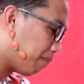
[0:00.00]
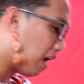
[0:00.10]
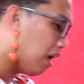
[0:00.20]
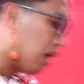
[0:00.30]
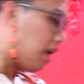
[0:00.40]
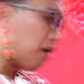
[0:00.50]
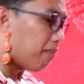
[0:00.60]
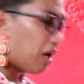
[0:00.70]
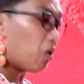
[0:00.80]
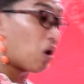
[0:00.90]
ari pa.
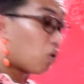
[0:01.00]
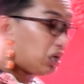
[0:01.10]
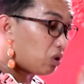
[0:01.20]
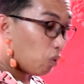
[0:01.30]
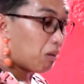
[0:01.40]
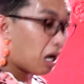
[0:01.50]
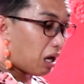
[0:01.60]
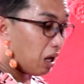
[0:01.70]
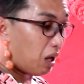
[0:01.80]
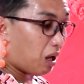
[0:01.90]
Meron ako ditong mga
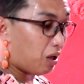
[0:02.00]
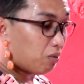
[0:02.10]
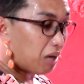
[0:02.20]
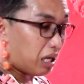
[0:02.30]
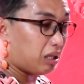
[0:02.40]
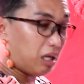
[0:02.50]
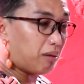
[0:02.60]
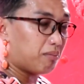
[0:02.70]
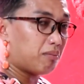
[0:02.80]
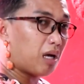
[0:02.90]
ano
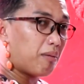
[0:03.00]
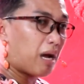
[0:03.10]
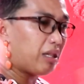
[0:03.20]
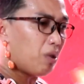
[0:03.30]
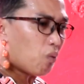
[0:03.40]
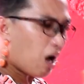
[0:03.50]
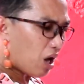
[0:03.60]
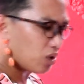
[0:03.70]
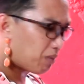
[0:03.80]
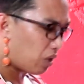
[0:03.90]
madam, mga body
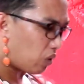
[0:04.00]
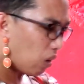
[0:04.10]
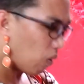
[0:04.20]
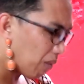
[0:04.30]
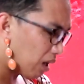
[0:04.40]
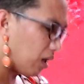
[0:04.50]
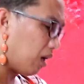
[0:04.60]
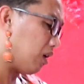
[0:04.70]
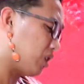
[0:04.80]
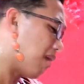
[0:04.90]
wash, meron ako mga
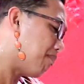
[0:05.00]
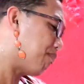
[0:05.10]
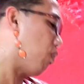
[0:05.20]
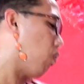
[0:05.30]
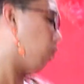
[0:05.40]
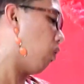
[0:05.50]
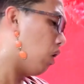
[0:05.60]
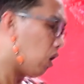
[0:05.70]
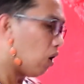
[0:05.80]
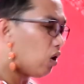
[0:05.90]
shampoo,
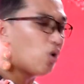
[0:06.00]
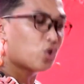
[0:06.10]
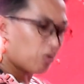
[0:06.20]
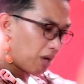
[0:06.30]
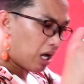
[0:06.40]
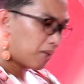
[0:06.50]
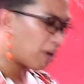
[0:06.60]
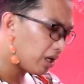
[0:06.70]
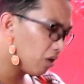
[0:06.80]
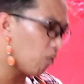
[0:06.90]
lotion madam
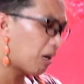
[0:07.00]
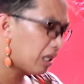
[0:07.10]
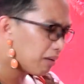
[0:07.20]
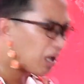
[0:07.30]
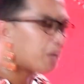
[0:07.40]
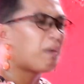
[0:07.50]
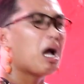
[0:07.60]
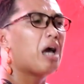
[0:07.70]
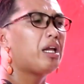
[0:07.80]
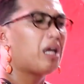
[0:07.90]
ari o madam ari
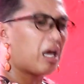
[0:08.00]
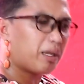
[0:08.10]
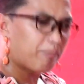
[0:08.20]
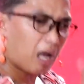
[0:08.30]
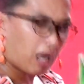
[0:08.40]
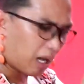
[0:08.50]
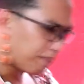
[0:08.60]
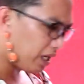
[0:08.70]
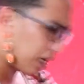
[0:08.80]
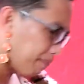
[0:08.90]
pa, ari ari pa,
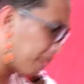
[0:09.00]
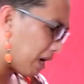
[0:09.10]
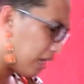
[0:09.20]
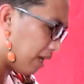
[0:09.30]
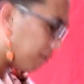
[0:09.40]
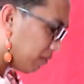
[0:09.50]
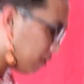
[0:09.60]
kapi kapi madam.